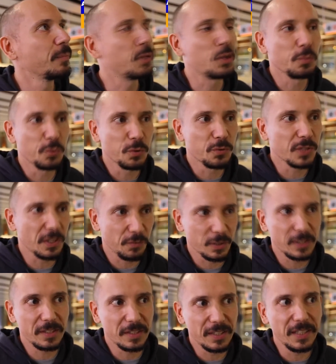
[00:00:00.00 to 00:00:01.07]
почему он взял в
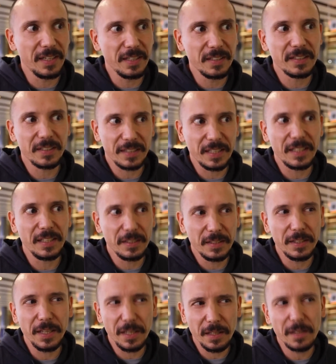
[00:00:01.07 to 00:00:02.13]
этот день за такие
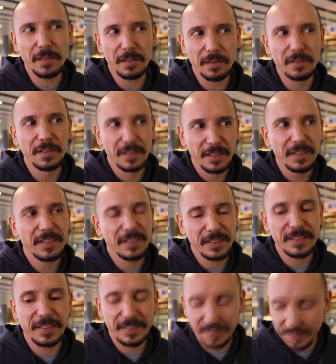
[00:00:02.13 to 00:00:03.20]
деньги и
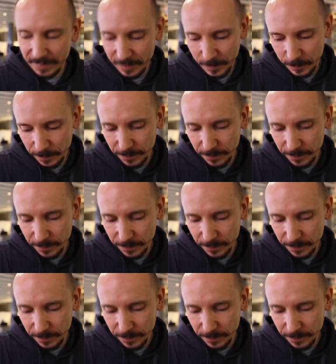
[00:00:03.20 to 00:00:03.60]
так далее.